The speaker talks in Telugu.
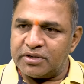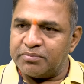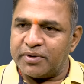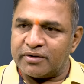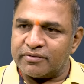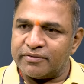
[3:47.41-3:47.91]

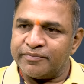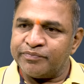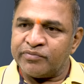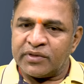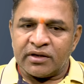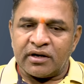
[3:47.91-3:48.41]
చెప్పారు
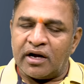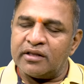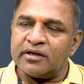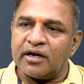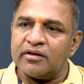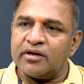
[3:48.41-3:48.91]
కాదు
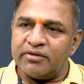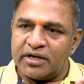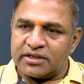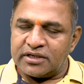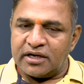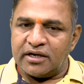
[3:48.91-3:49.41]
కాదు
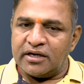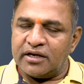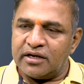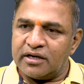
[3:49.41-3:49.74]
అవినాష్ రెడ్డి